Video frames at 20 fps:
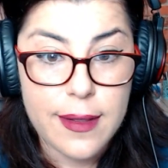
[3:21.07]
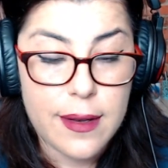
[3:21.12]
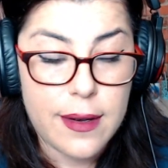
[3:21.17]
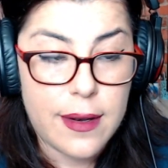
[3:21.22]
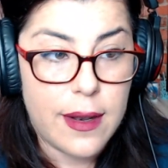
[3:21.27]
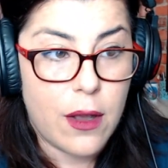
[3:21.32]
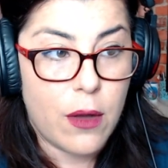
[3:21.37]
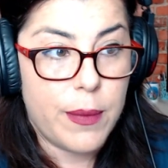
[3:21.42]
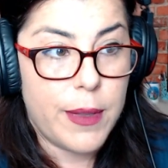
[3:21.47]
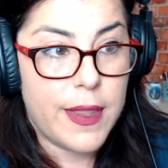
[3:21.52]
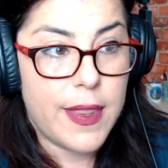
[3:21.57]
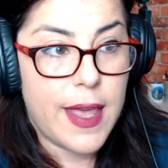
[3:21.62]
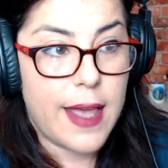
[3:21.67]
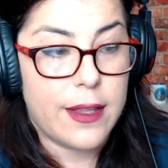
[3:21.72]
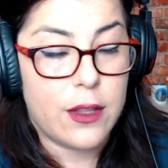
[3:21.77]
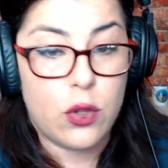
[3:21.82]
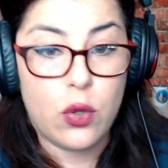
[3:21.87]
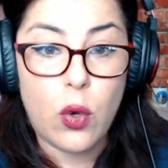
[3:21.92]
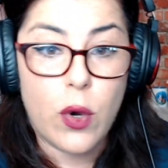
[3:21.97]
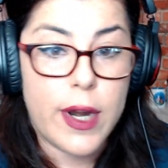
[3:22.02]
la
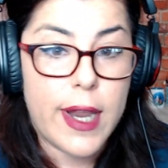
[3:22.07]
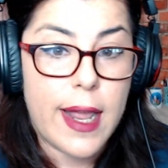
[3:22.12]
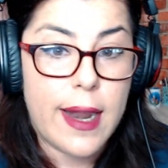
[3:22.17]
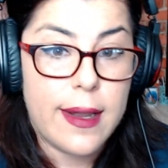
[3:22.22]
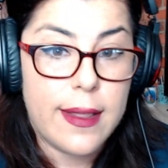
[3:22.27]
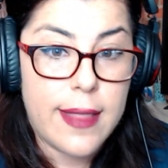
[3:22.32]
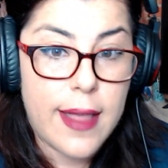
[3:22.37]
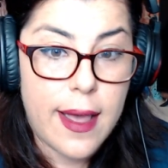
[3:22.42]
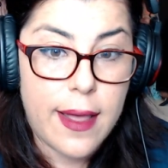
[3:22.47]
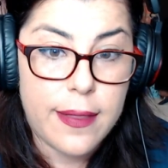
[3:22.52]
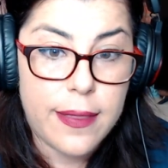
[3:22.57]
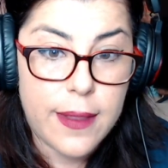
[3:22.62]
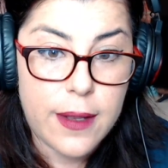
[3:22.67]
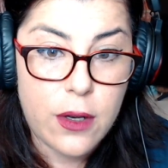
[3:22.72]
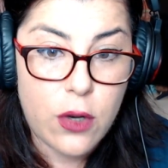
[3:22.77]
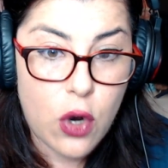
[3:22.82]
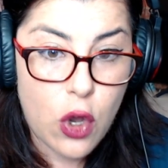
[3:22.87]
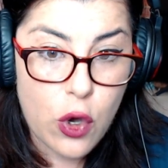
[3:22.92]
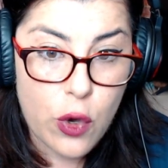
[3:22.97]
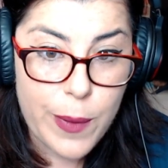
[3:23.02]
obviedad, tu realidad
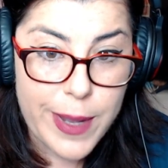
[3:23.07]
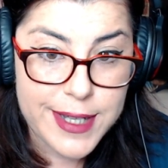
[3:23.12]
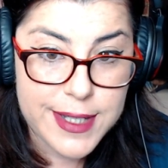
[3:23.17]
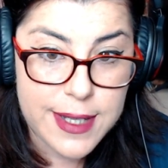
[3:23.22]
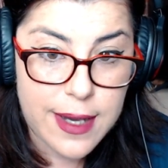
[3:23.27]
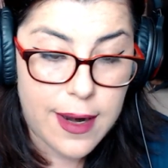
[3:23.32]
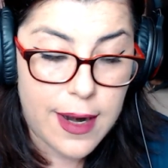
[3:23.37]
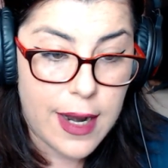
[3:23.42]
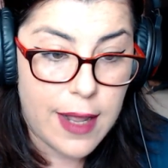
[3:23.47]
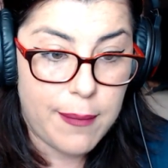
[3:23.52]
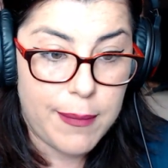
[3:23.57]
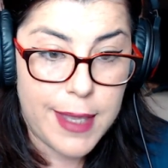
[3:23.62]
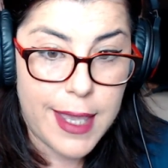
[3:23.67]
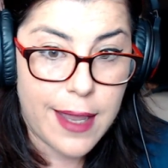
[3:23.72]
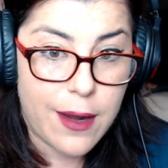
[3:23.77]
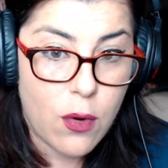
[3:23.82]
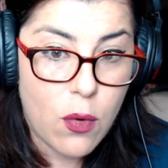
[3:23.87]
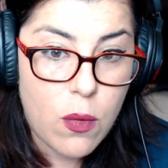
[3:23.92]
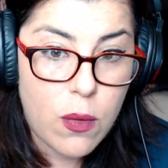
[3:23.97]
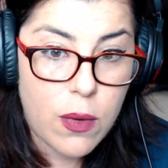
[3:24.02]
no va a ser la
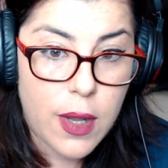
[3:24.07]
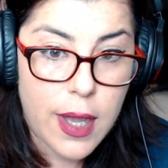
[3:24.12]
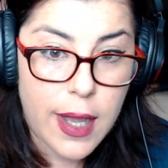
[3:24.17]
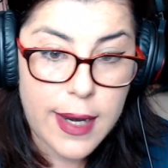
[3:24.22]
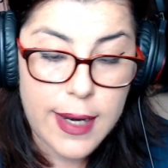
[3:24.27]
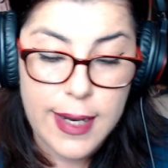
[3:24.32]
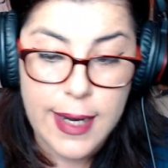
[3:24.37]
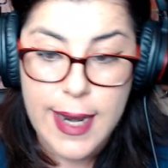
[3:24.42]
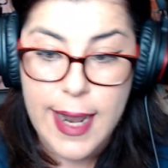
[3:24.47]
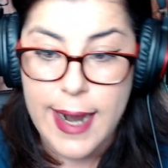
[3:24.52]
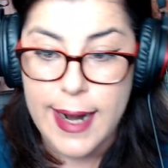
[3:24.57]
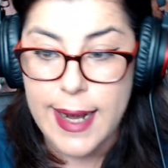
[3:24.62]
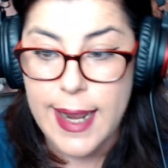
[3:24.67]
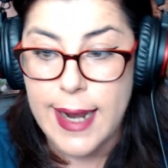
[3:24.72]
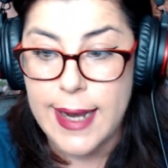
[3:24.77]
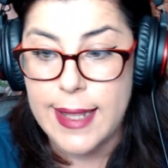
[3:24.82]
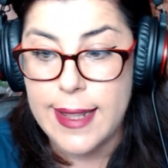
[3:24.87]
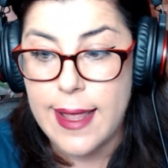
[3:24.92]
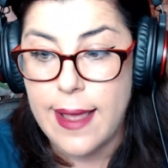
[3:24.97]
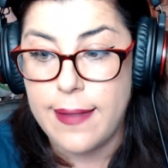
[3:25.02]
mía nunca, ni la
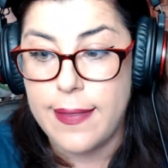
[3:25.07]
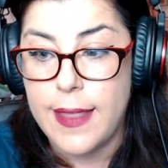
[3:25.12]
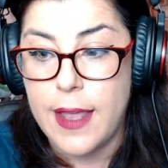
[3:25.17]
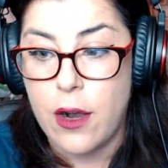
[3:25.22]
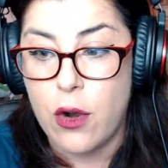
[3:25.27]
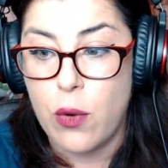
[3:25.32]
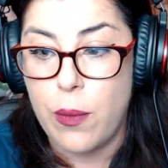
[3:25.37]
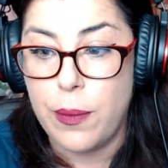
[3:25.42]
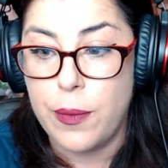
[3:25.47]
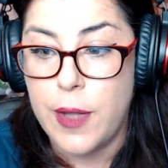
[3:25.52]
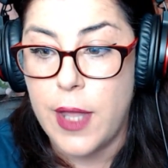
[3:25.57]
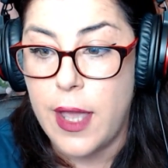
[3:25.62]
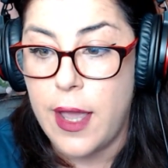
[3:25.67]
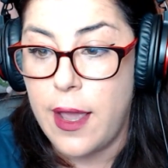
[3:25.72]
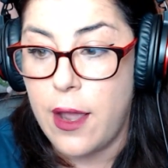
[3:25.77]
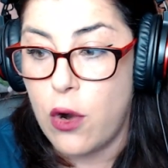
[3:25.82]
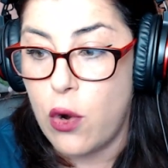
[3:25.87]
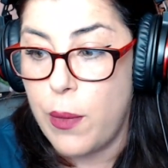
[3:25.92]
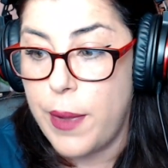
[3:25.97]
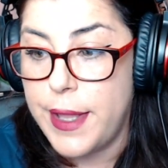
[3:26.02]
realidad
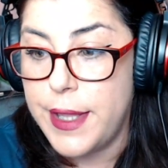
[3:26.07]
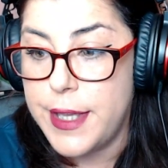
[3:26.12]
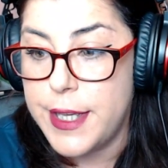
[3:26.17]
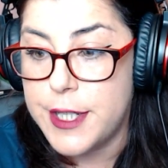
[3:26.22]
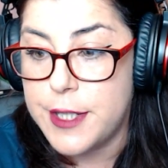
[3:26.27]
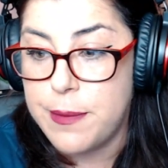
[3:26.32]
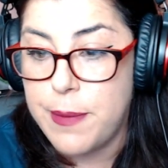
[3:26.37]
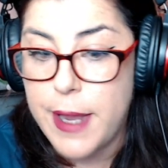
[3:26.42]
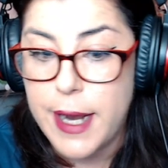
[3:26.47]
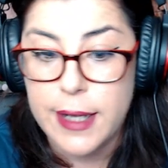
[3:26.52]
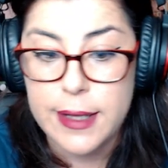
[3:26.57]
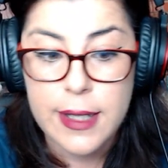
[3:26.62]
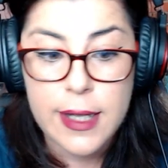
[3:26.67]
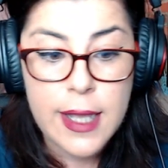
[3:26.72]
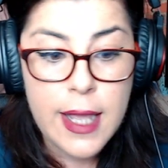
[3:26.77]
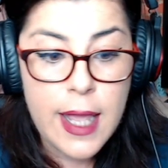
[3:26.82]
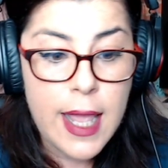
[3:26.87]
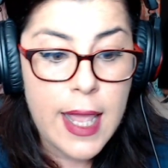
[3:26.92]
de, Rubén Gisbert